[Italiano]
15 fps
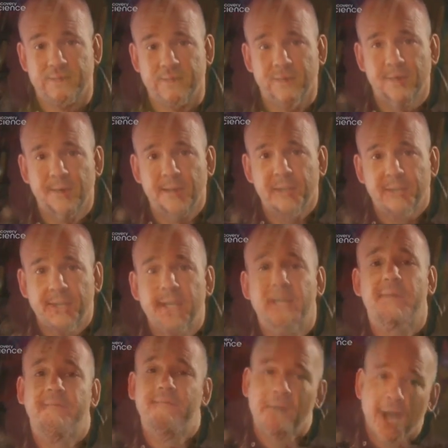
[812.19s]
cioè la
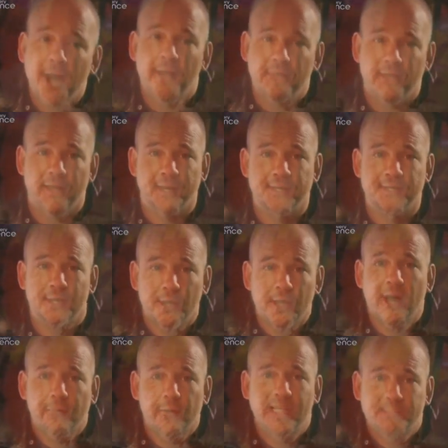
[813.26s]
necessità di trovare
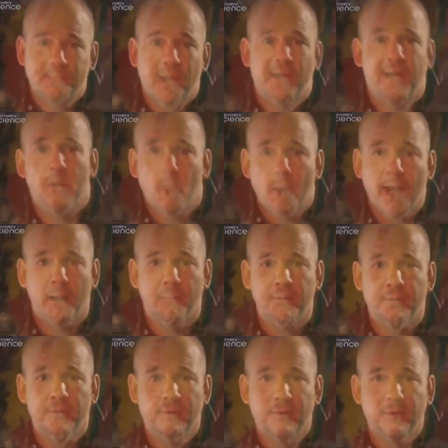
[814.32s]
informazioni in un web in continua
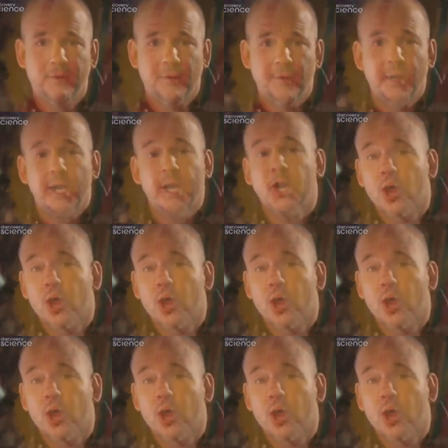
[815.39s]
espansione.